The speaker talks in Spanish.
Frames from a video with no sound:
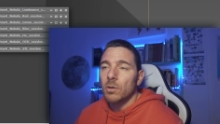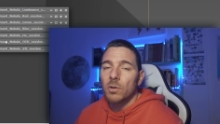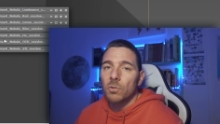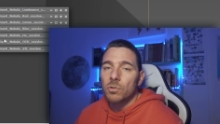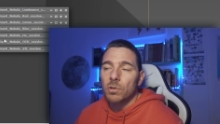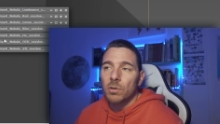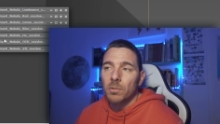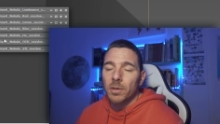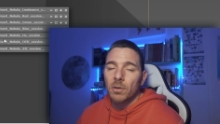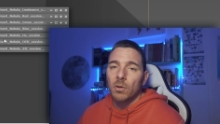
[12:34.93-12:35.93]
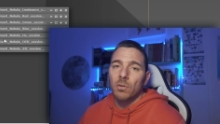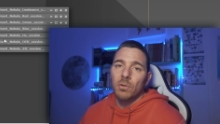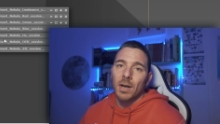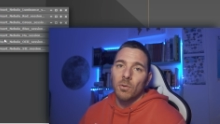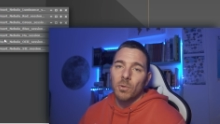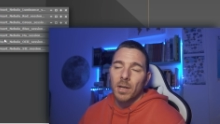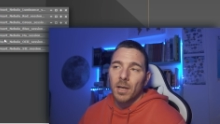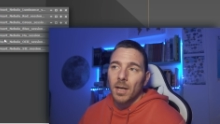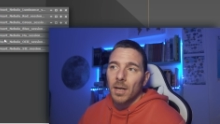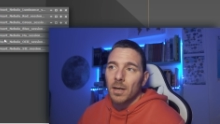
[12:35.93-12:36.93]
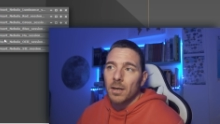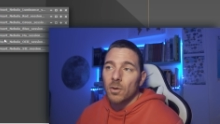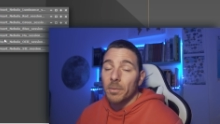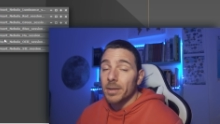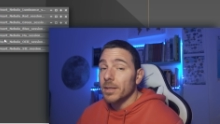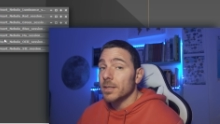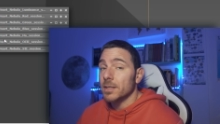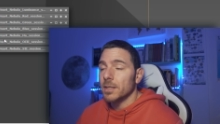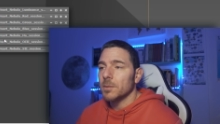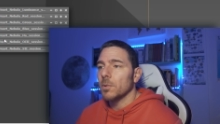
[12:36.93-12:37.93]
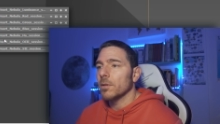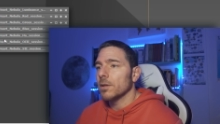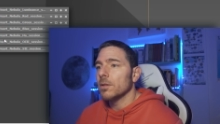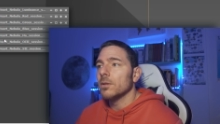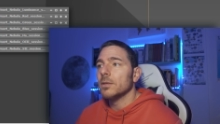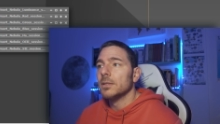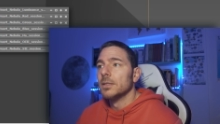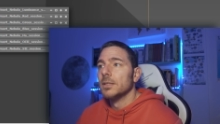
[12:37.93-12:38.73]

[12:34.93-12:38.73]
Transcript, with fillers: incluso como digo, con una luna al 97%.